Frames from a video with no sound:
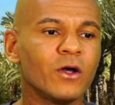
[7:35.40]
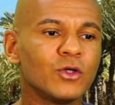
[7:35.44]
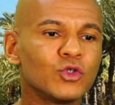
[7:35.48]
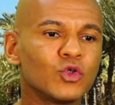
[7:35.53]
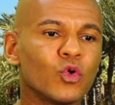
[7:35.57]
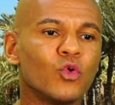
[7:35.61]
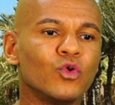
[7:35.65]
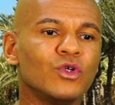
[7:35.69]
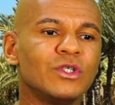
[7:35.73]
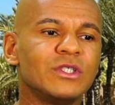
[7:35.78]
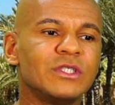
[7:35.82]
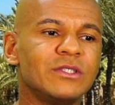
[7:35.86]

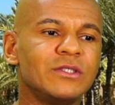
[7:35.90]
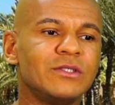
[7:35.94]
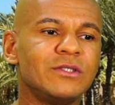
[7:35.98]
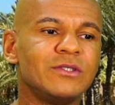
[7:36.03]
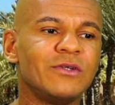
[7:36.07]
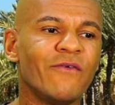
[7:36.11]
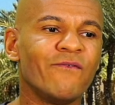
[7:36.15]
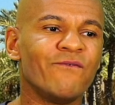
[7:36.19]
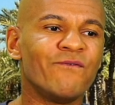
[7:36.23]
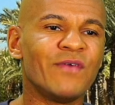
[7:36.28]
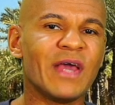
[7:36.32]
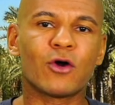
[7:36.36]
So, und
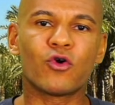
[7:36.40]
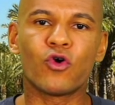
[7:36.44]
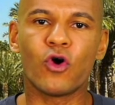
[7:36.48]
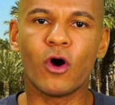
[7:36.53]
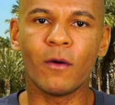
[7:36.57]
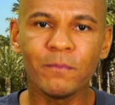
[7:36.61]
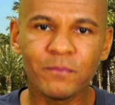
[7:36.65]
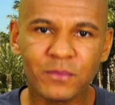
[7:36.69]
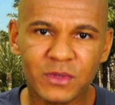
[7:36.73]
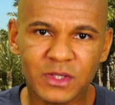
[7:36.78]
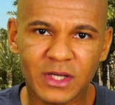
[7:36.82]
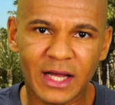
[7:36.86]
wer
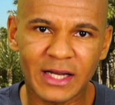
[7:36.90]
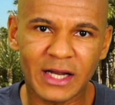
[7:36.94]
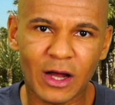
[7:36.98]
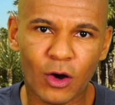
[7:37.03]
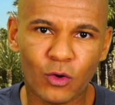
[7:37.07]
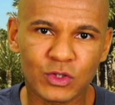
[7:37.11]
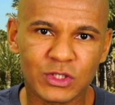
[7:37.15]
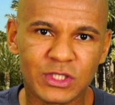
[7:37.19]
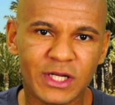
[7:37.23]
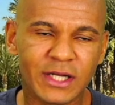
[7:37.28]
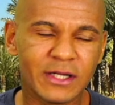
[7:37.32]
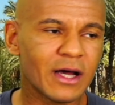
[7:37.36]
kommt an
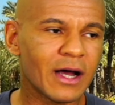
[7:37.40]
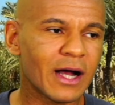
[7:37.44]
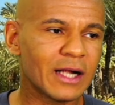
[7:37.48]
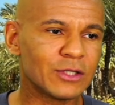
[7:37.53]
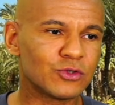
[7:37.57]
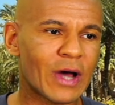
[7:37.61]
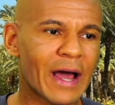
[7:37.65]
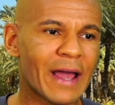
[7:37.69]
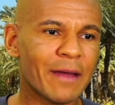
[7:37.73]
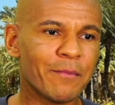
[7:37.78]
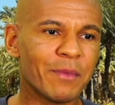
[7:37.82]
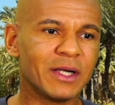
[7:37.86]
Ausländer?
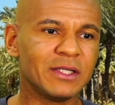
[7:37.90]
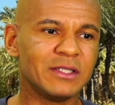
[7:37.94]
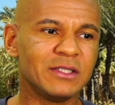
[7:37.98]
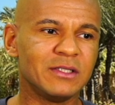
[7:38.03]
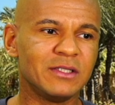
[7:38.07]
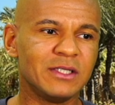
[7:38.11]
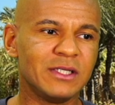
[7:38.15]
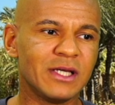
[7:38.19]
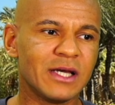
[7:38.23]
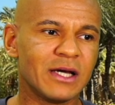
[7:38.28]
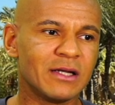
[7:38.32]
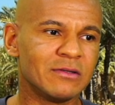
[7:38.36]
Also einmal die,
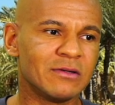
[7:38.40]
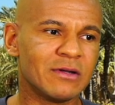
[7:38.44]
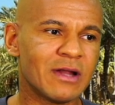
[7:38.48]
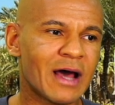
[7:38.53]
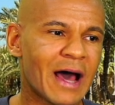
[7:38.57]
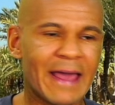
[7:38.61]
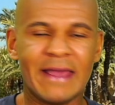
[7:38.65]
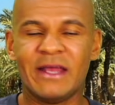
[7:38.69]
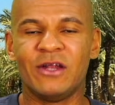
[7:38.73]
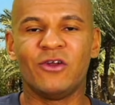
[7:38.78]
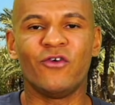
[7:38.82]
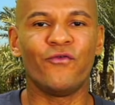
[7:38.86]
die hier
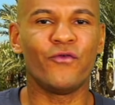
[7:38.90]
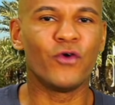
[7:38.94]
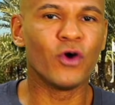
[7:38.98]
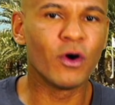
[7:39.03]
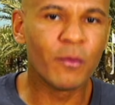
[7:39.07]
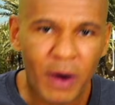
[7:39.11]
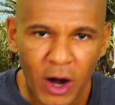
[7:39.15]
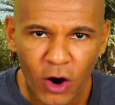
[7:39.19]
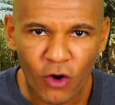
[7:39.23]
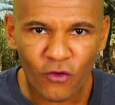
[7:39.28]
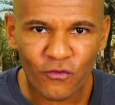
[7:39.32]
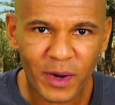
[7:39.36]
eine eigene
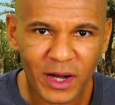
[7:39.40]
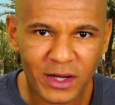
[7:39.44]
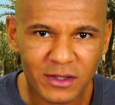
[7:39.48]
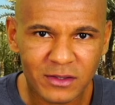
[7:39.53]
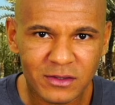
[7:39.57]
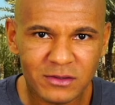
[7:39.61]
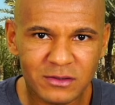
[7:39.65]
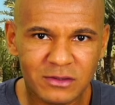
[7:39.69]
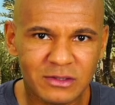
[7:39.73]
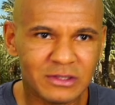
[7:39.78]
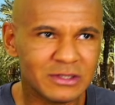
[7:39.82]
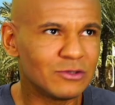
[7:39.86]
Firma aufmachen.
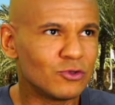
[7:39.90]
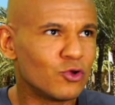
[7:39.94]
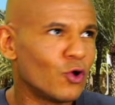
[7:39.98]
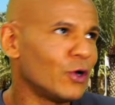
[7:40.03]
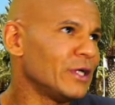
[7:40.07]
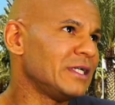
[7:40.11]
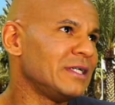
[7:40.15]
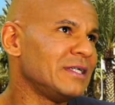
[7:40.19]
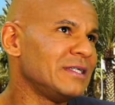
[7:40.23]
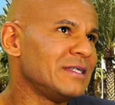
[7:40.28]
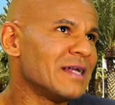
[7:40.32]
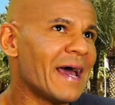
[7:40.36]

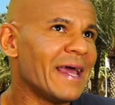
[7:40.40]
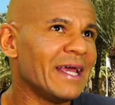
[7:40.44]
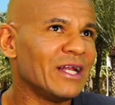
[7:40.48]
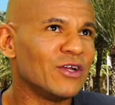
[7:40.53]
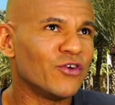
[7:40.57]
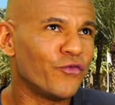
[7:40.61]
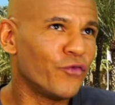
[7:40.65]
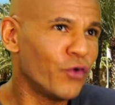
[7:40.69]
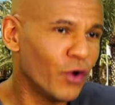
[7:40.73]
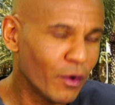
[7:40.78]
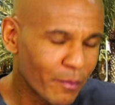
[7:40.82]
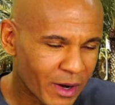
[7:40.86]
Leute, die eine
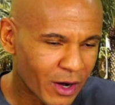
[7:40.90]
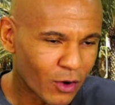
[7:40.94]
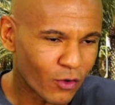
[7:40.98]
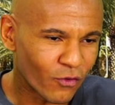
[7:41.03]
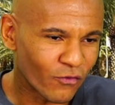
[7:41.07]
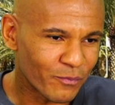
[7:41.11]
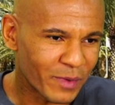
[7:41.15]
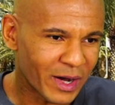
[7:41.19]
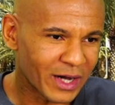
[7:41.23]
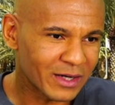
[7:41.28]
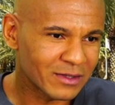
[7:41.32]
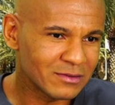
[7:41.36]
eigene Firma
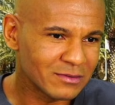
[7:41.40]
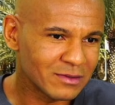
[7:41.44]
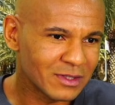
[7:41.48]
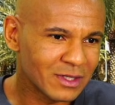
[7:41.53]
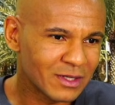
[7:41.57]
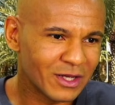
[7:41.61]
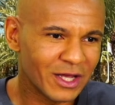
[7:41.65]
aufmachen,